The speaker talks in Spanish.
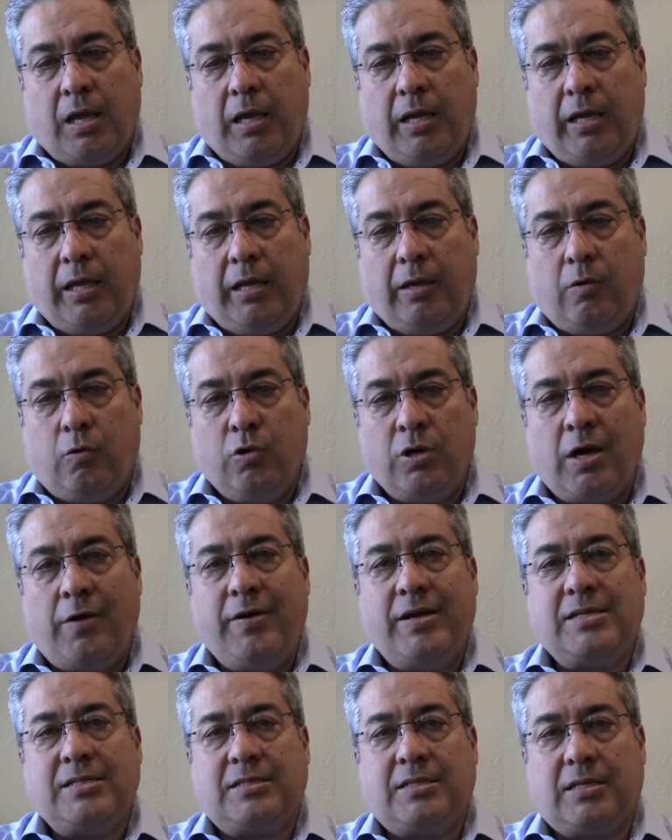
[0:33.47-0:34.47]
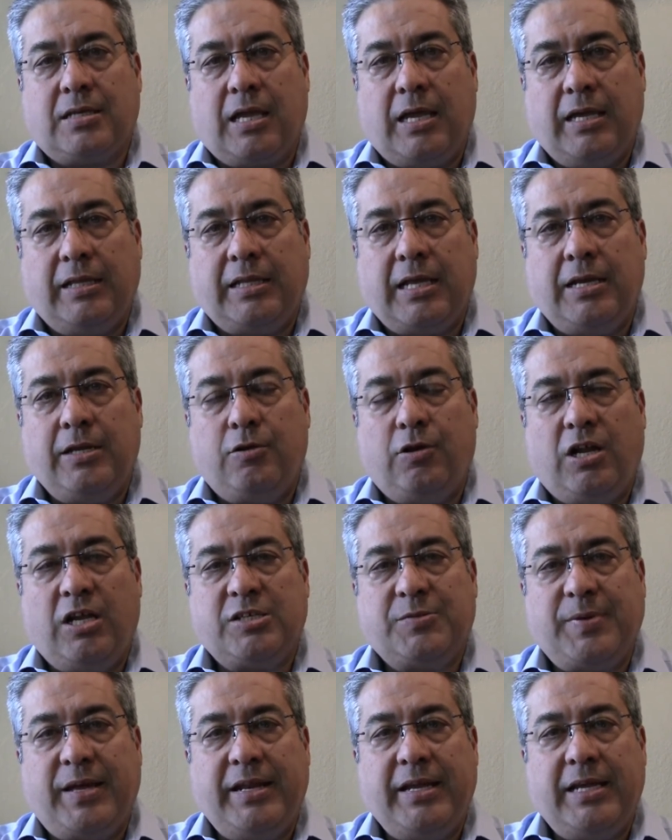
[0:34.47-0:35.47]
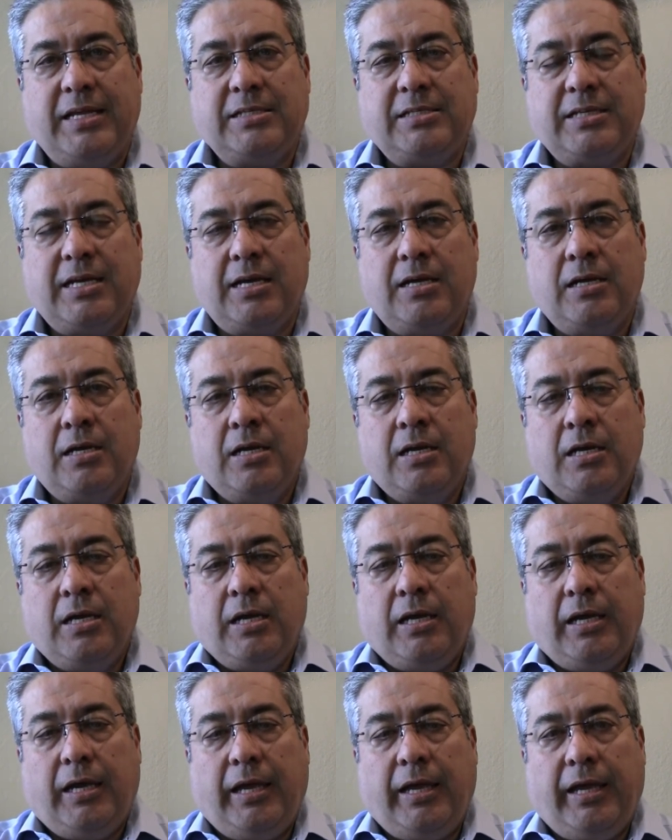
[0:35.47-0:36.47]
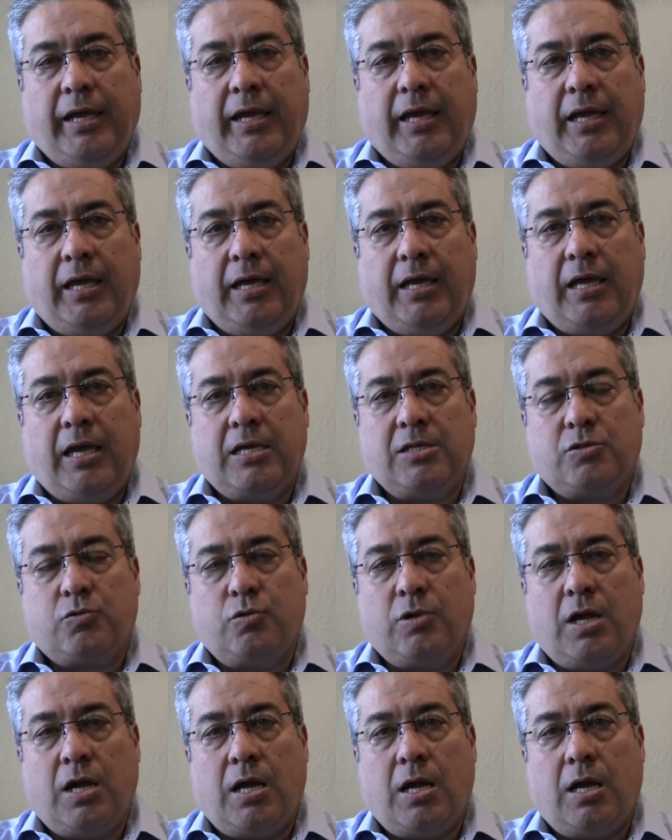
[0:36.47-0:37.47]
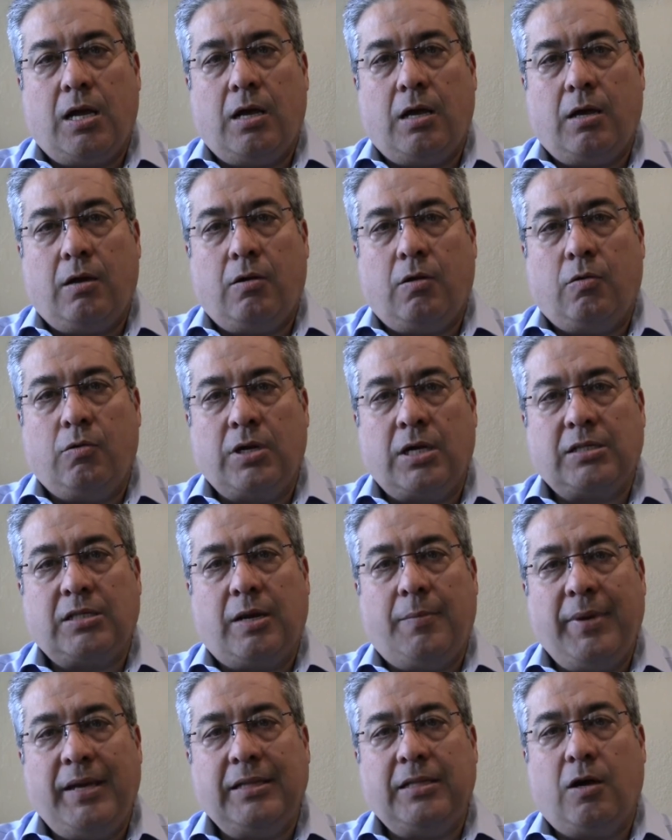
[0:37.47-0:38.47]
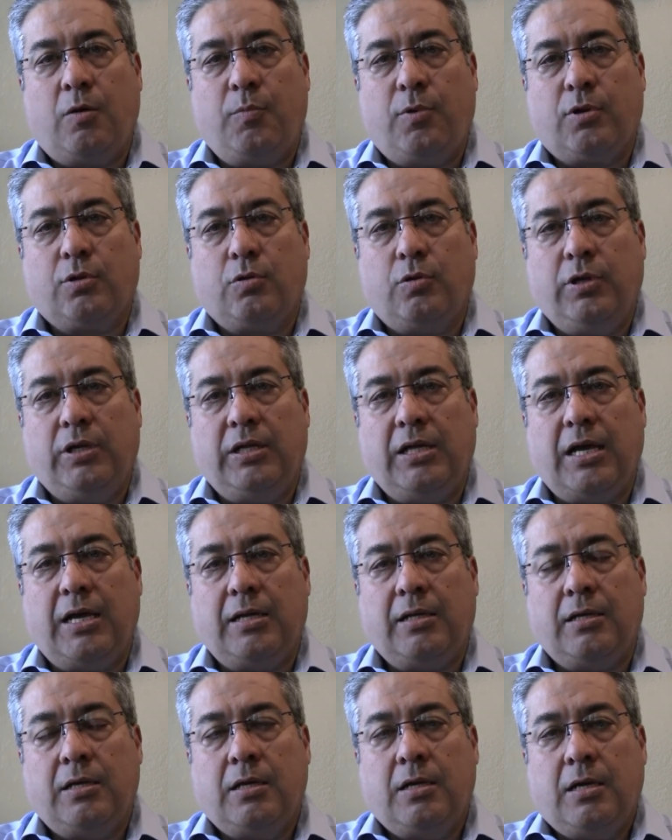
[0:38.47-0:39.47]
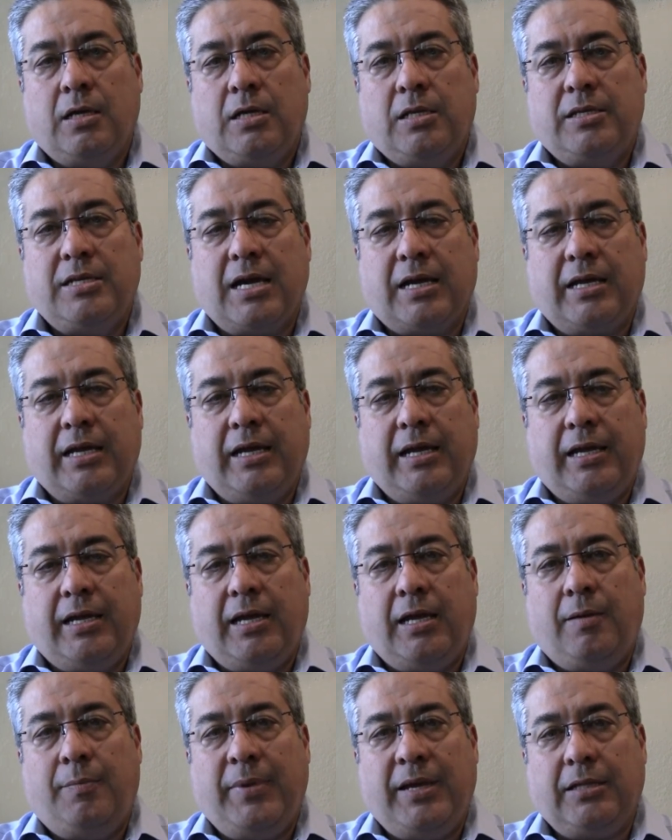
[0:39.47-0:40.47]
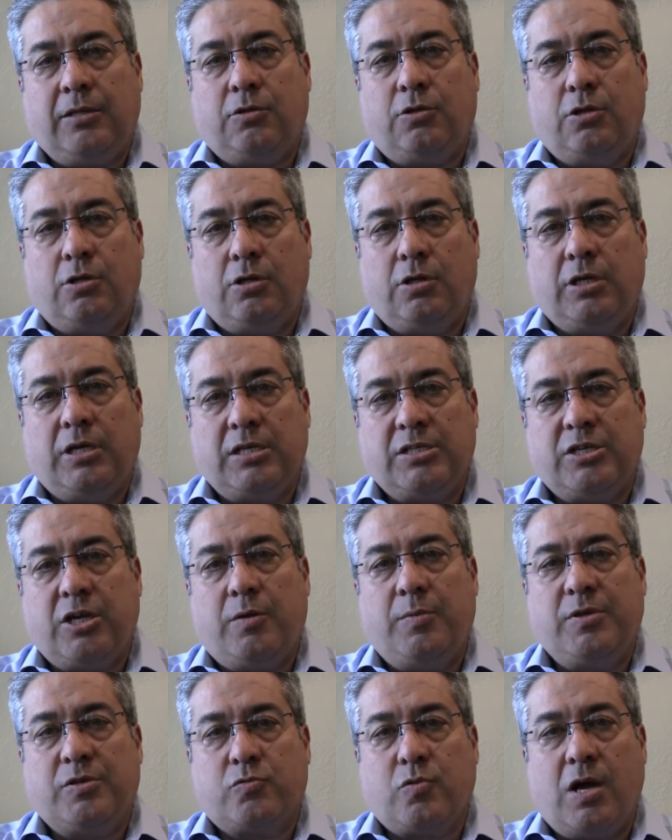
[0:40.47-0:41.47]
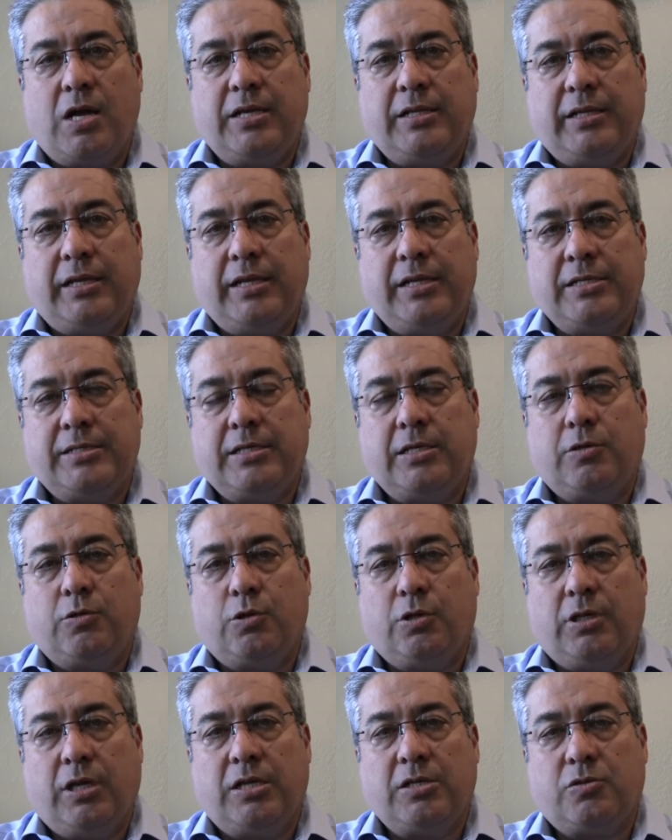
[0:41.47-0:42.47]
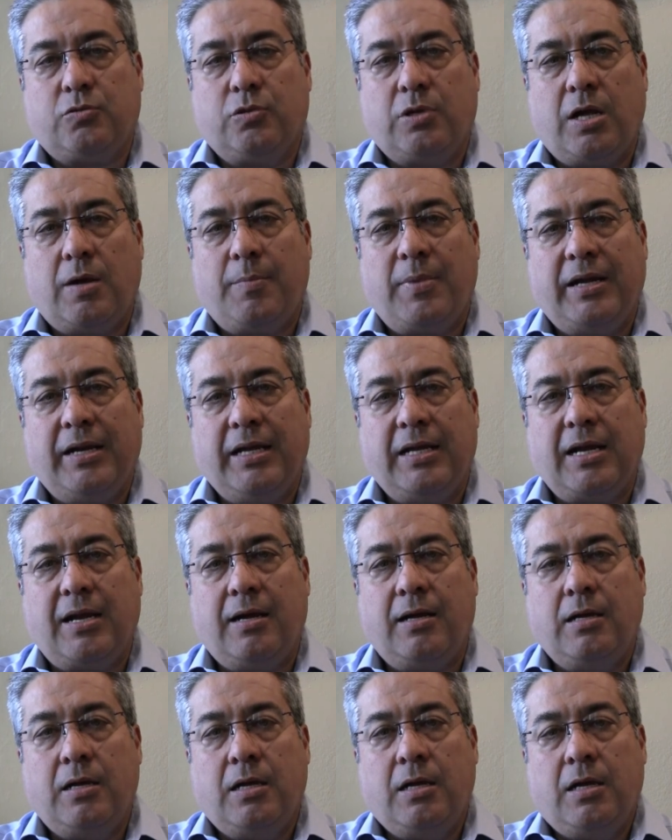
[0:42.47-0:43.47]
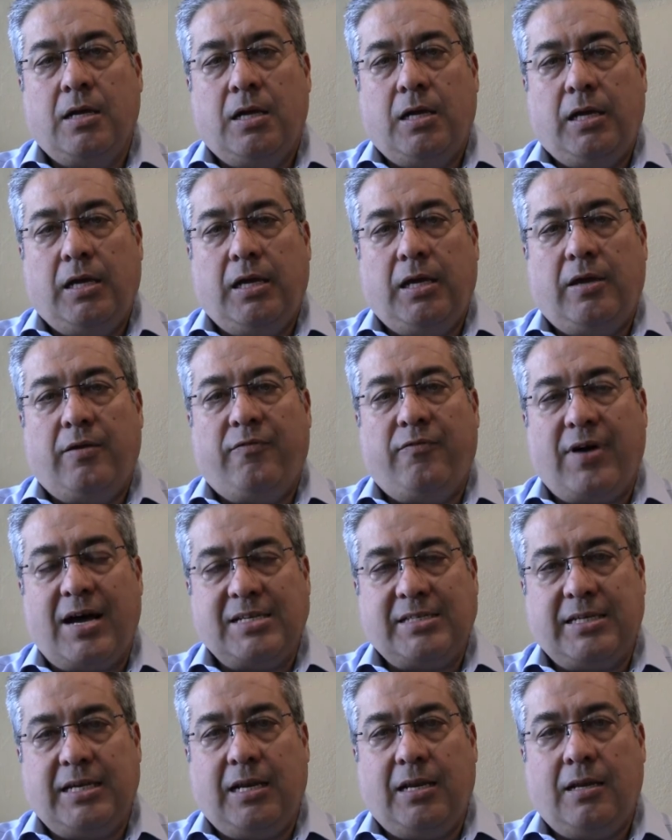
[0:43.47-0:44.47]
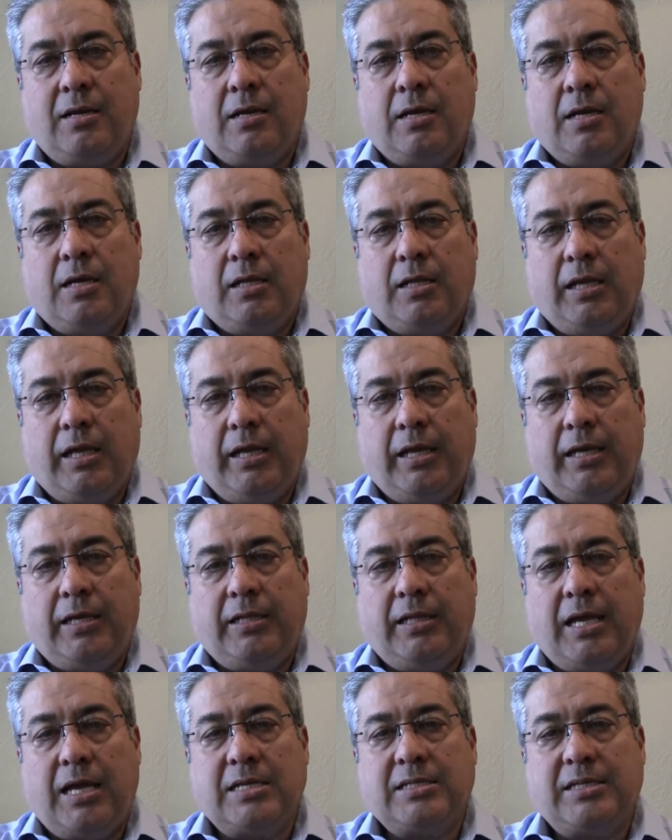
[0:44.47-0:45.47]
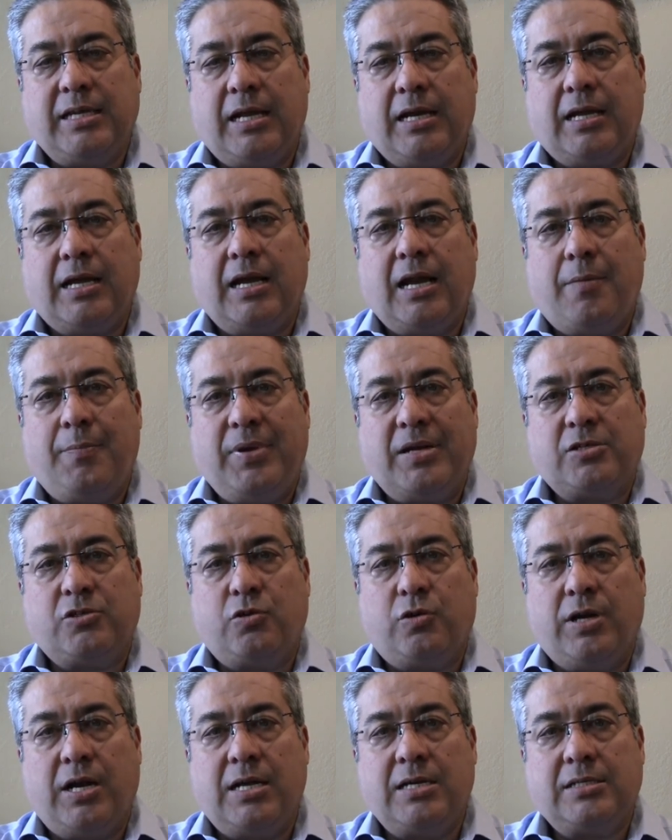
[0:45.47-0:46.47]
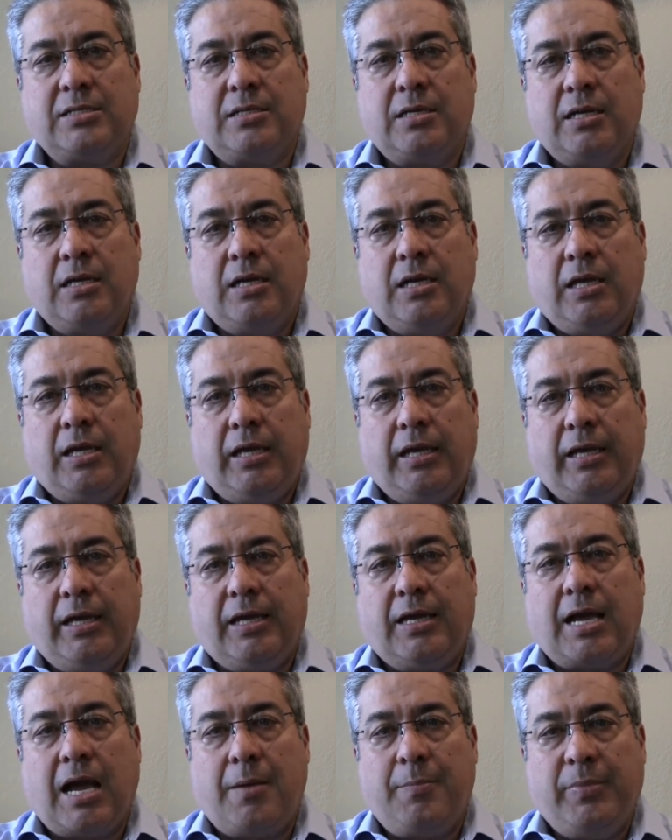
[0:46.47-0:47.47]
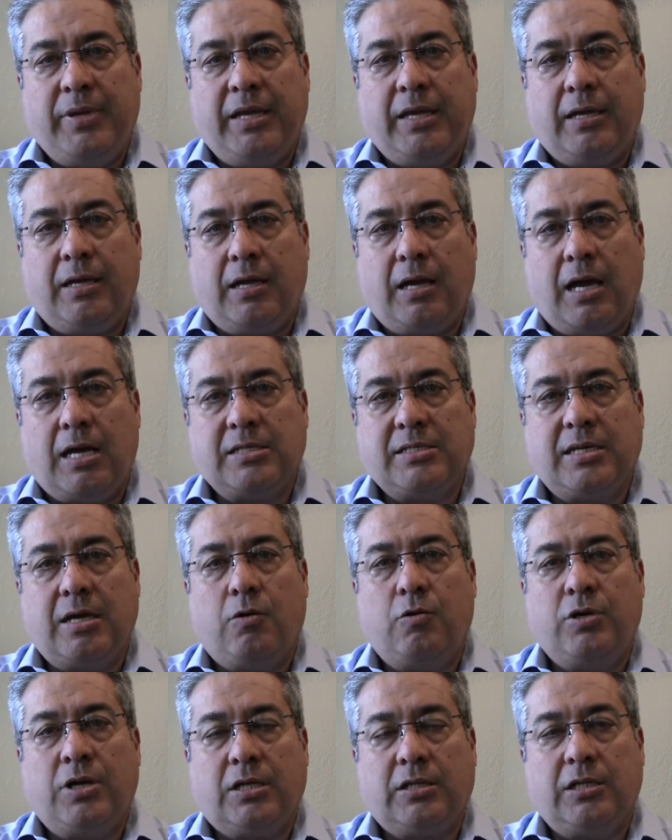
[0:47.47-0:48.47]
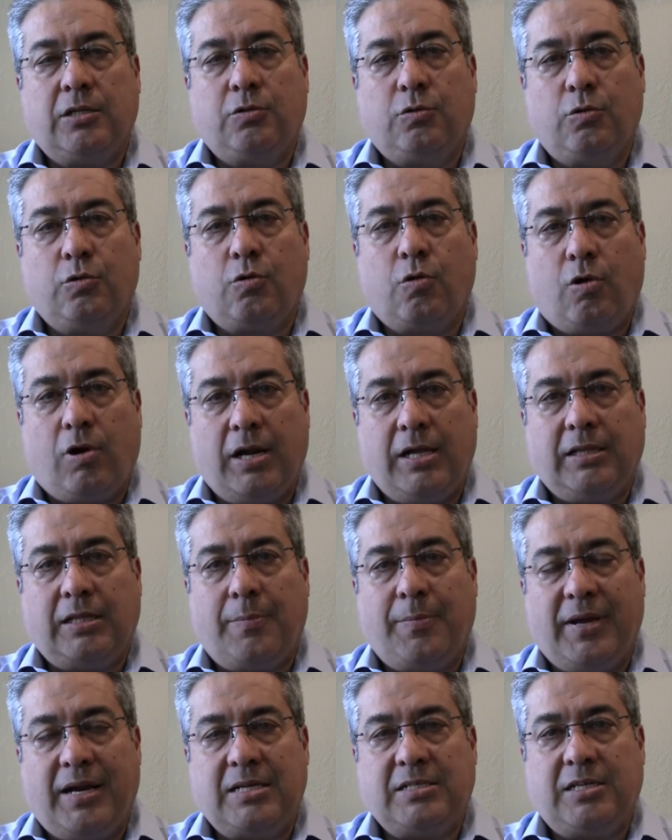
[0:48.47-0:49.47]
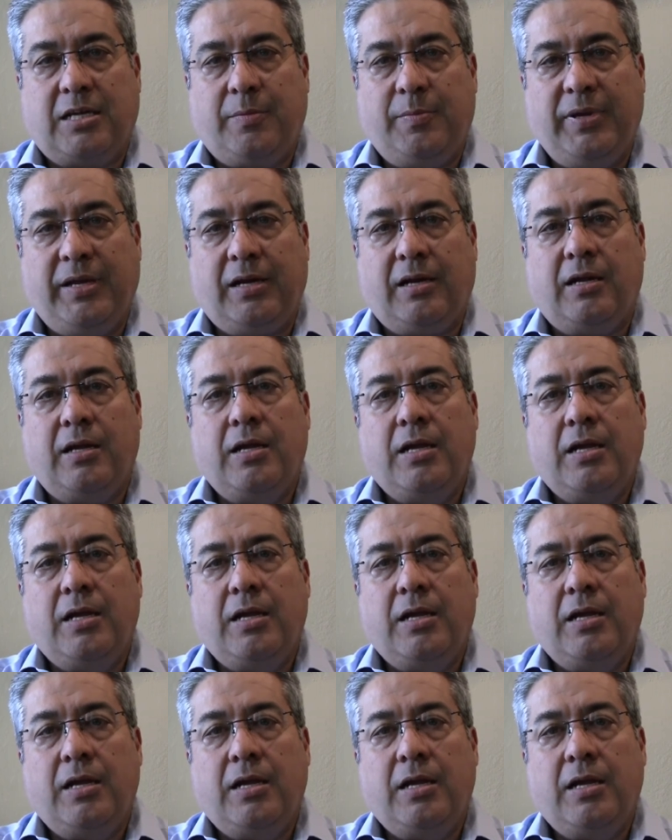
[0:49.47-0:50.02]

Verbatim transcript: Eh, una vez que he tenido la experiencia, eh, es una, tremenda oportunidad, ya que el método de Service Quality Institute es una manera eh, fácil de hacer que las personas cambien hacia una actitud correcta para servir.